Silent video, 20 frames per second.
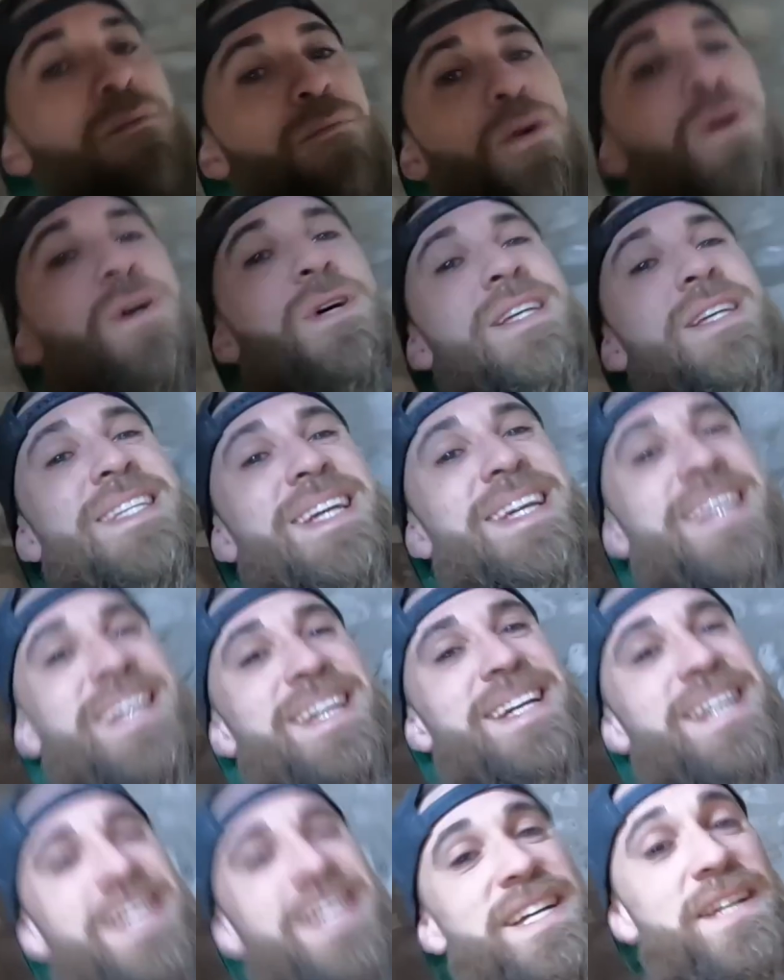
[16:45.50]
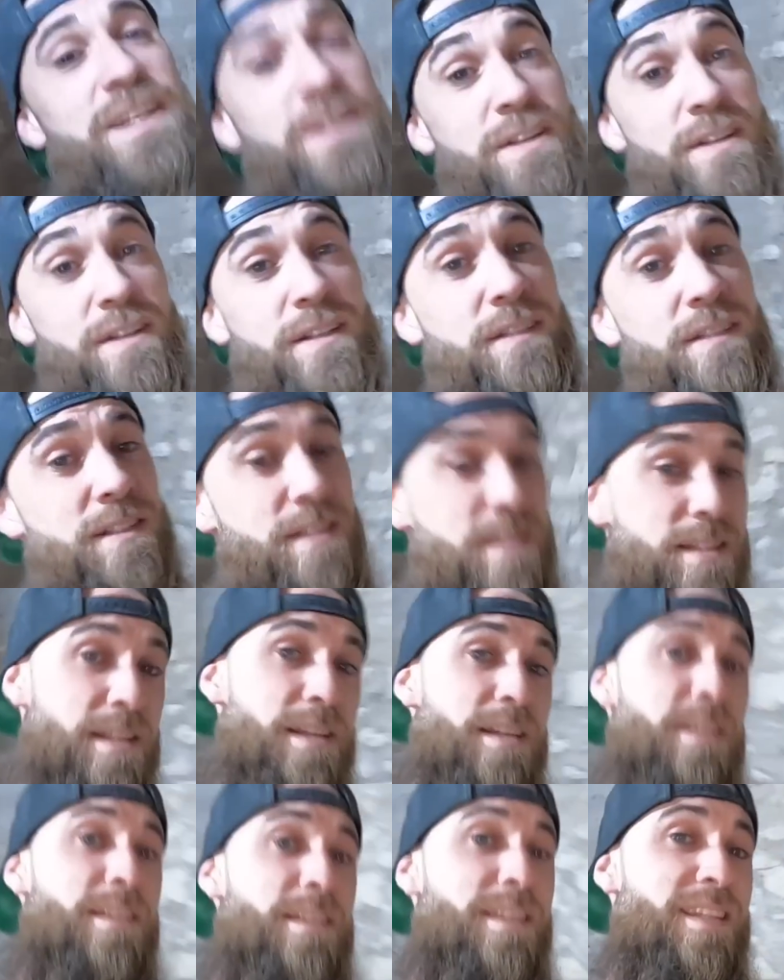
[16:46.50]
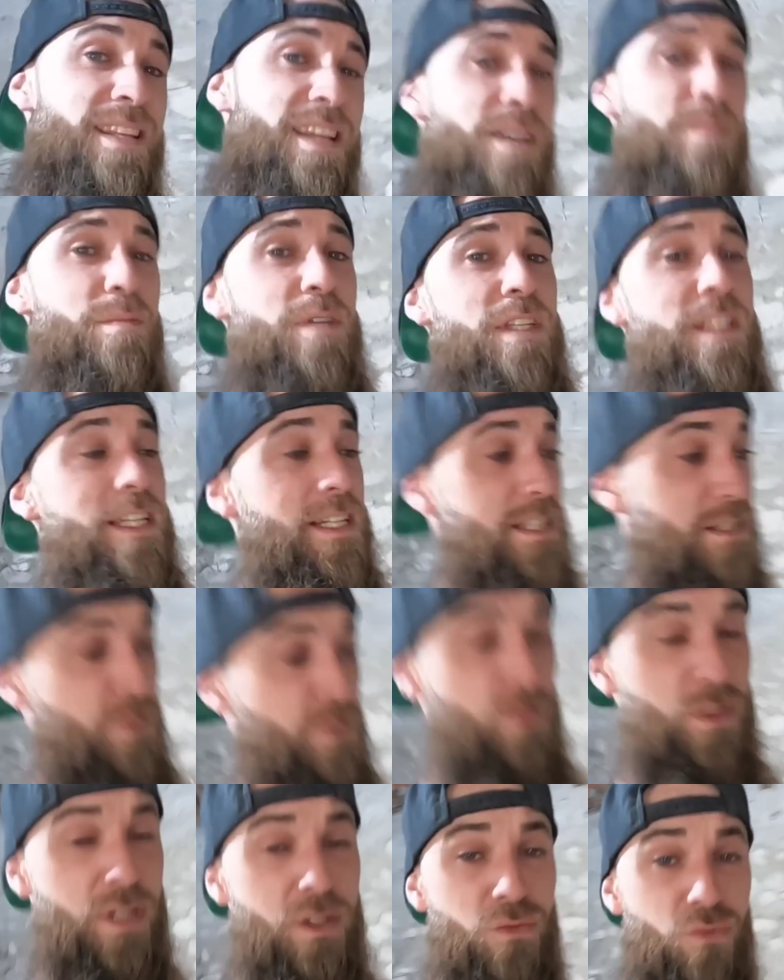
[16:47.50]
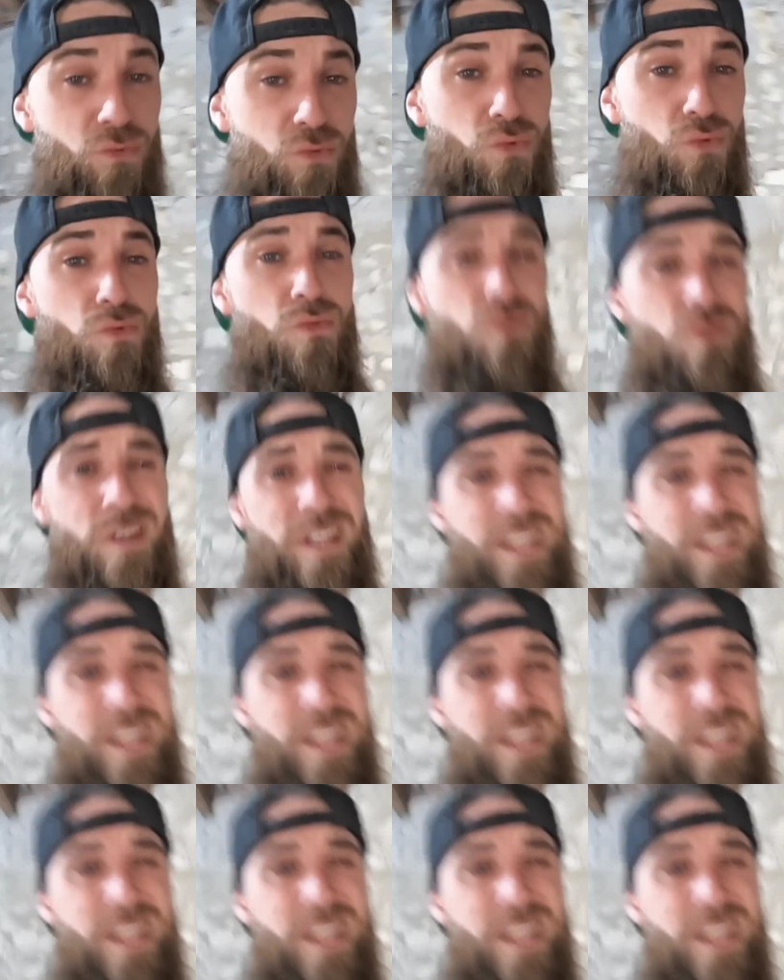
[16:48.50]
Bon, ça y est, c'est terminé. On a tout